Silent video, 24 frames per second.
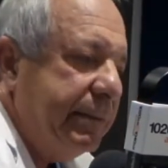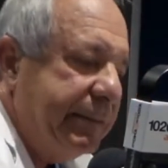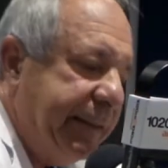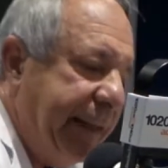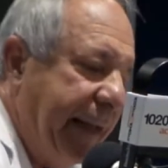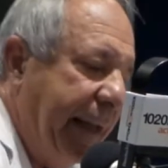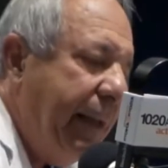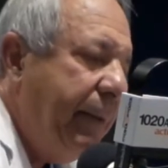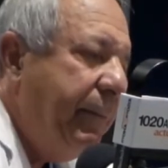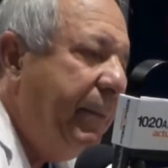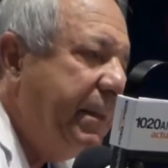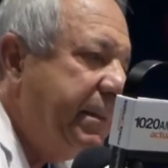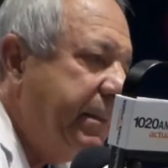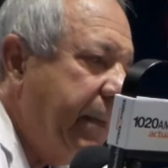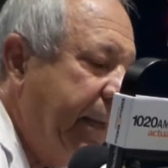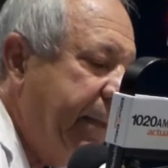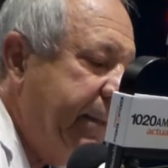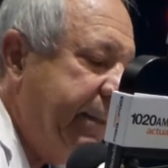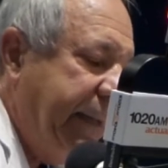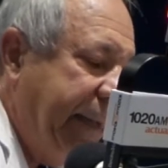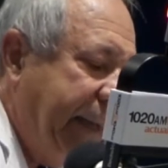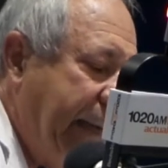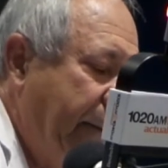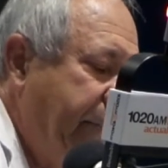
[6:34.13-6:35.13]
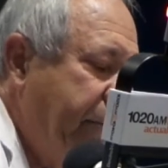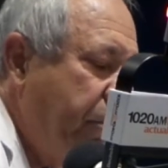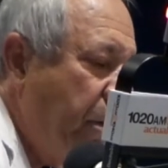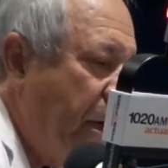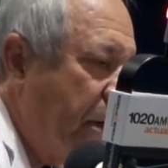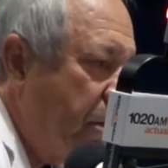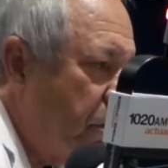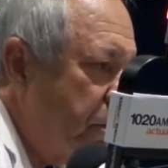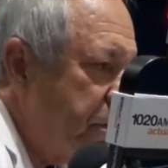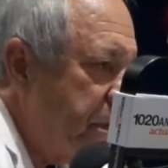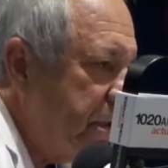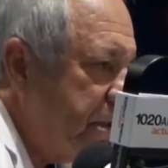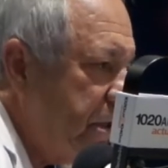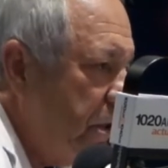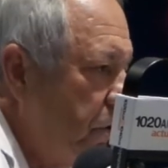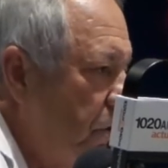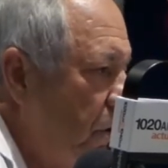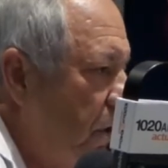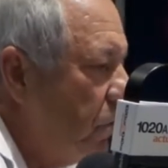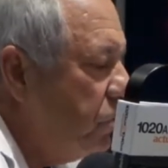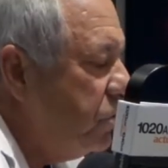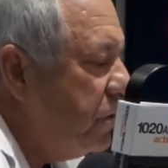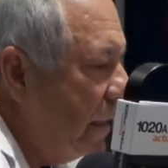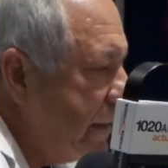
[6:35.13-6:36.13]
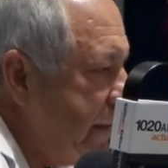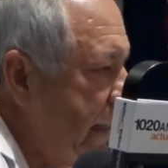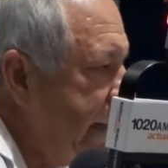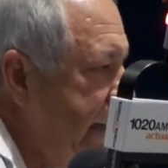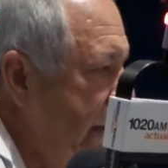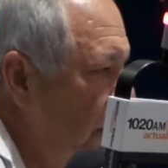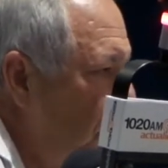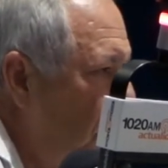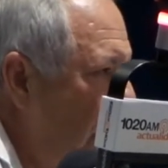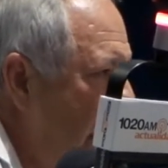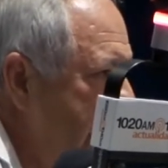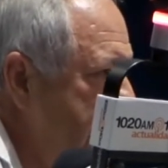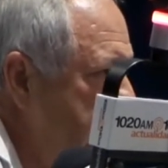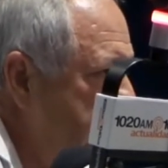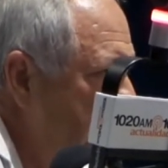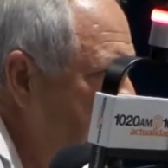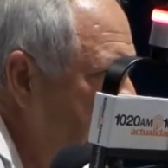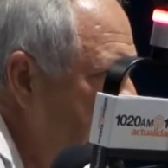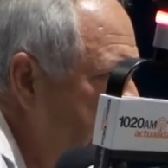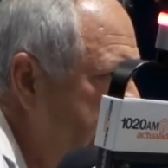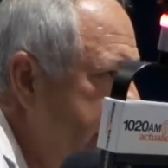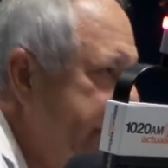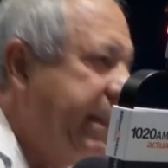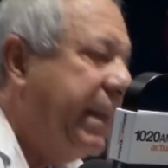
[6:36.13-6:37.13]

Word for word: déjeme, dígame una cosa, señora, usted ha tenido asma,